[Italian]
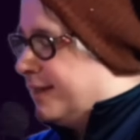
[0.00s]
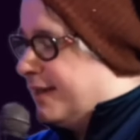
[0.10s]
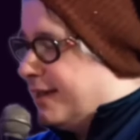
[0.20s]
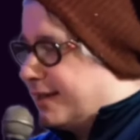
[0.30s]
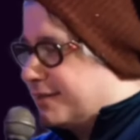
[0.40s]

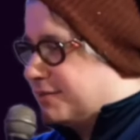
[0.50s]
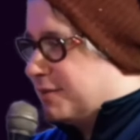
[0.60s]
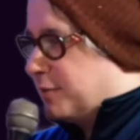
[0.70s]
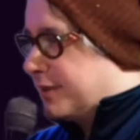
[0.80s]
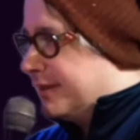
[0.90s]
la seconda
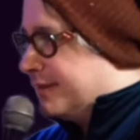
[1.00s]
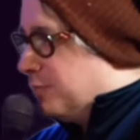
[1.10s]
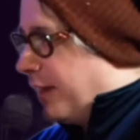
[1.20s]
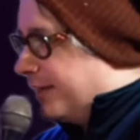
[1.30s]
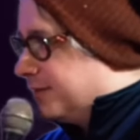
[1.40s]
parte del
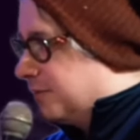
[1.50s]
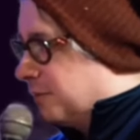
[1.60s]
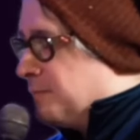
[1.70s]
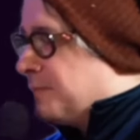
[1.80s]
dibattito.